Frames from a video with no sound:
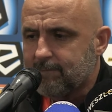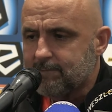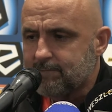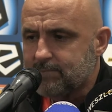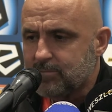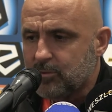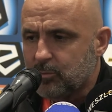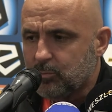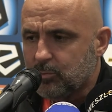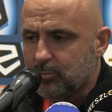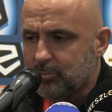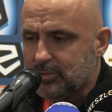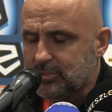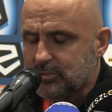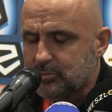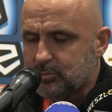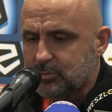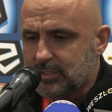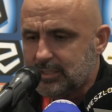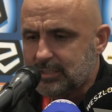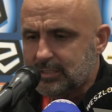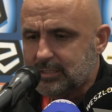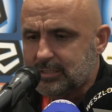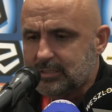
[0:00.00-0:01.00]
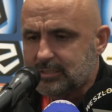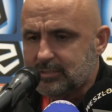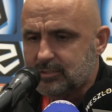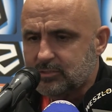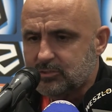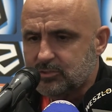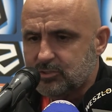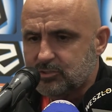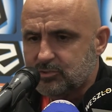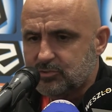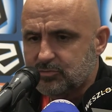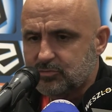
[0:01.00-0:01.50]
do momentu jak
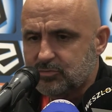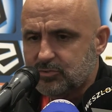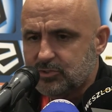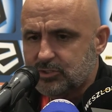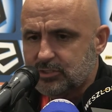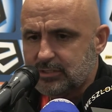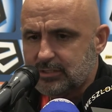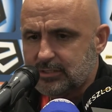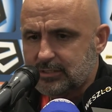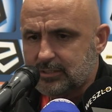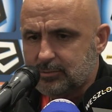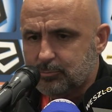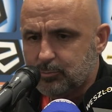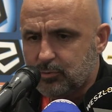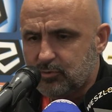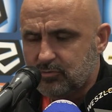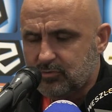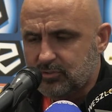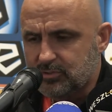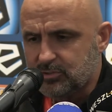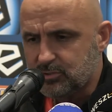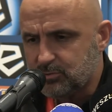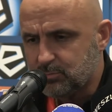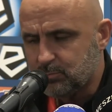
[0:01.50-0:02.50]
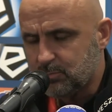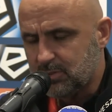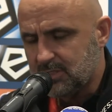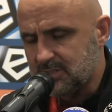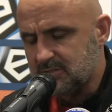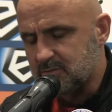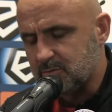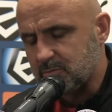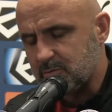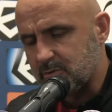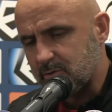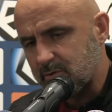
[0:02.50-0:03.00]
rzeczywiście prowadziliśmy
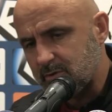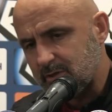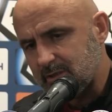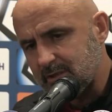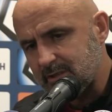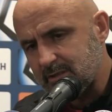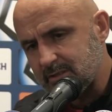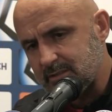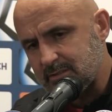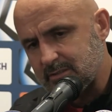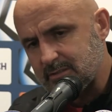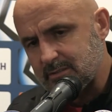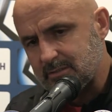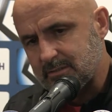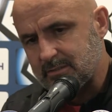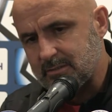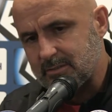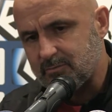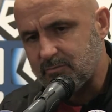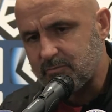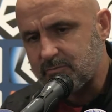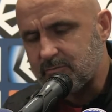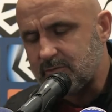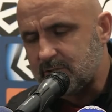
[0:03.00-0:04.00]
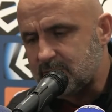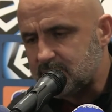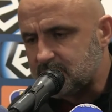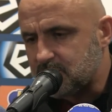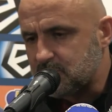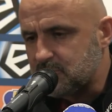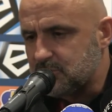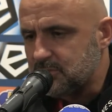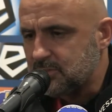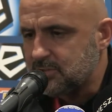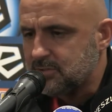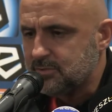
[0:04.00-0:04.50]
bardzo dobrą grę, nie
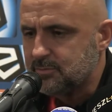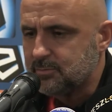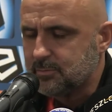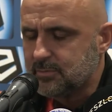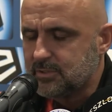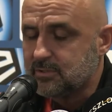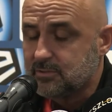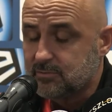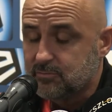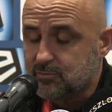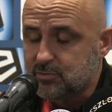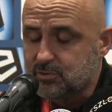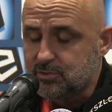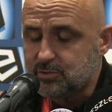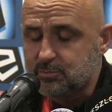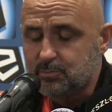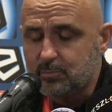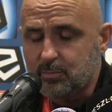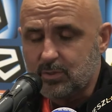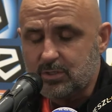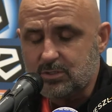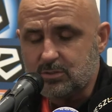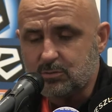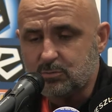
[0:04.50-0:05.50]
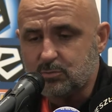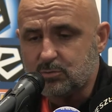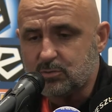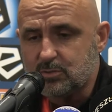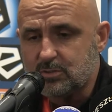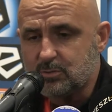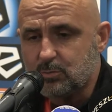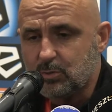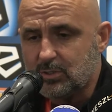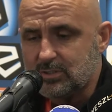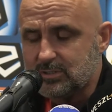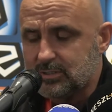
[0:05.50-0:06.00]
stworzyliśmy, stworzyliśmy bardzo dużo
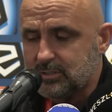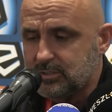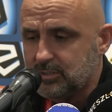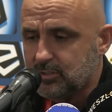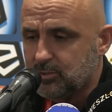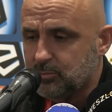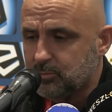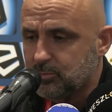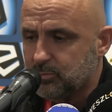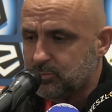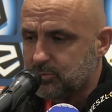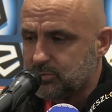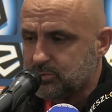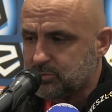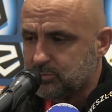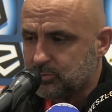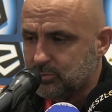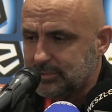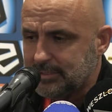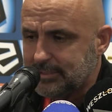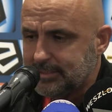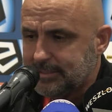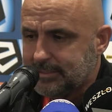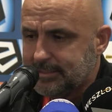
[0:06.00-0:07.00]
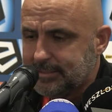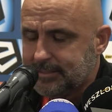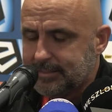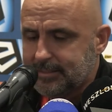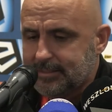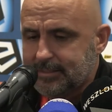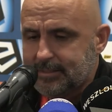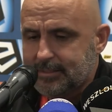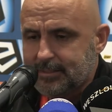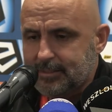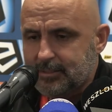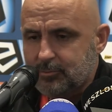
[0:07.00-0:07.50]
sytuacji, tylko po prostu
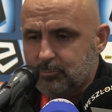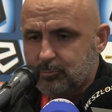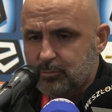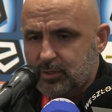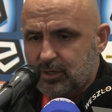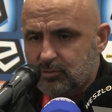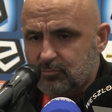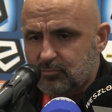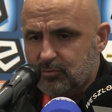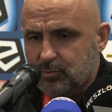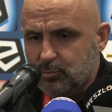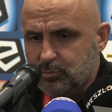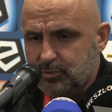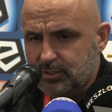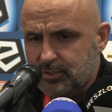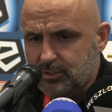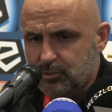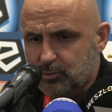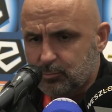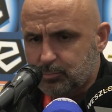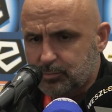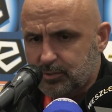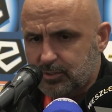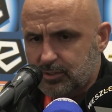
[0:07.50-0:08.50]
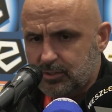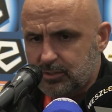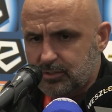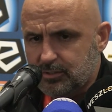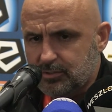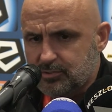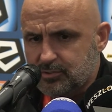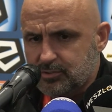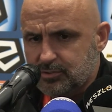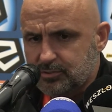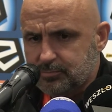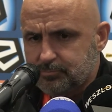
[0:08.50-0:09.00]
brakowało tej
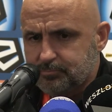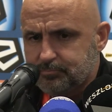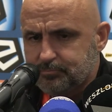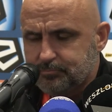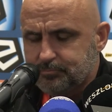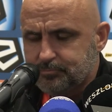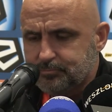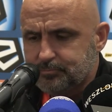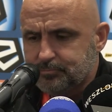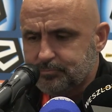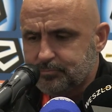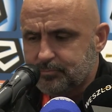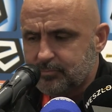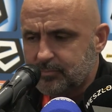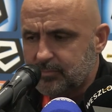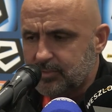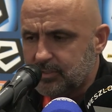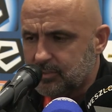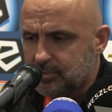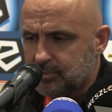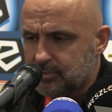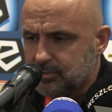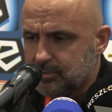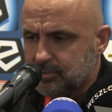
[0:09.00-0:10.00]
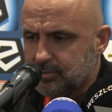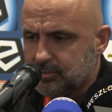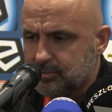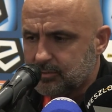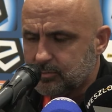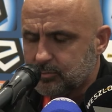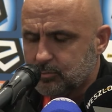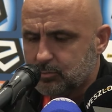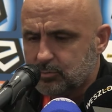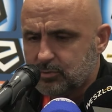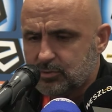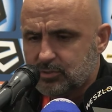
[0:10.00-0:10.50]
kropki, że nie
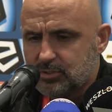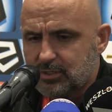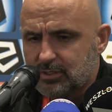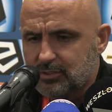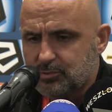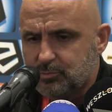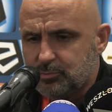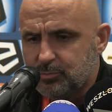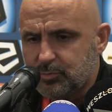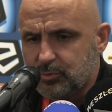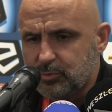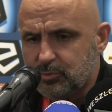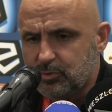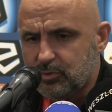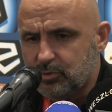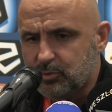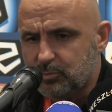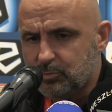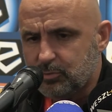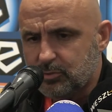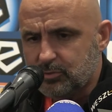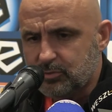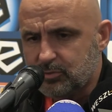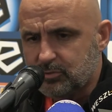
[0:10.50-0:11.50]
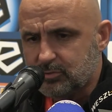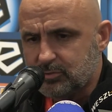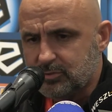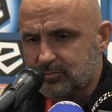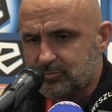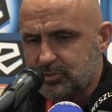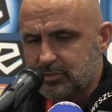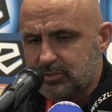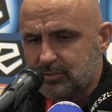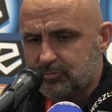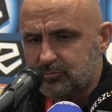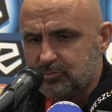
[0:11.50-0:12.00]
uderzaliśmy piłki obok, tylko
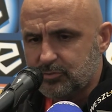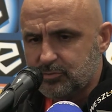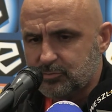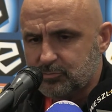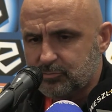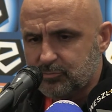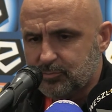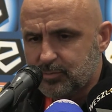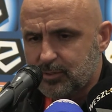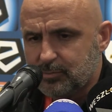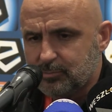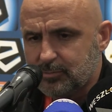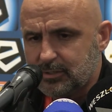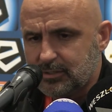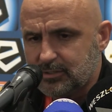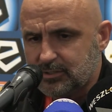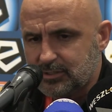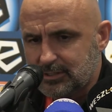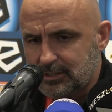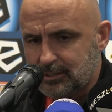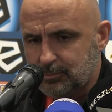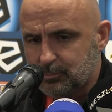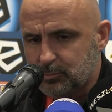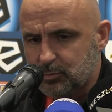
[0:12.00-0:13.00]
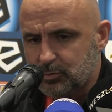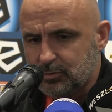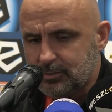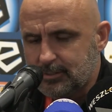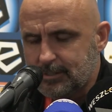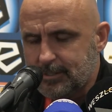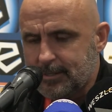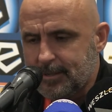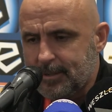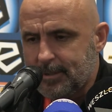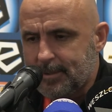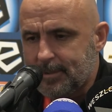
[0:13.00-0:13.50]
zawsze trafiliśmy bramkarza albo
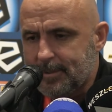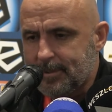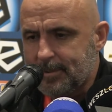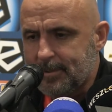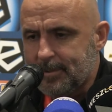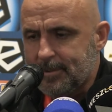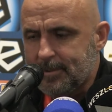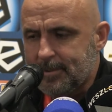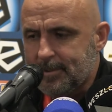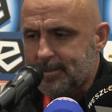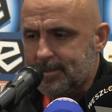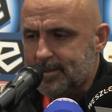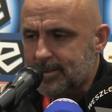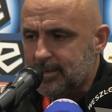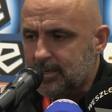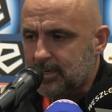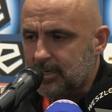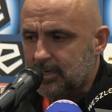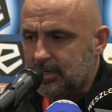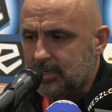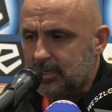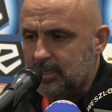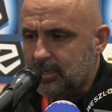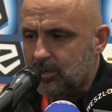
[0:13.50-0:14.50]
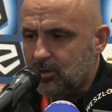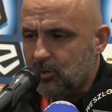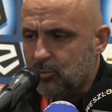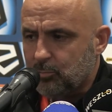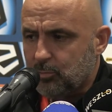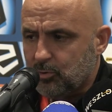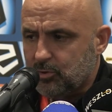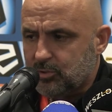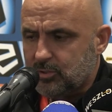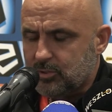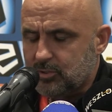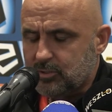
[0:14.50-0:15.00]

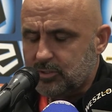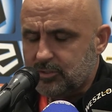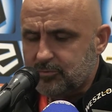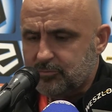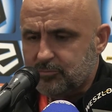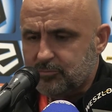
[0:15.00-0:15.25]
obok. No,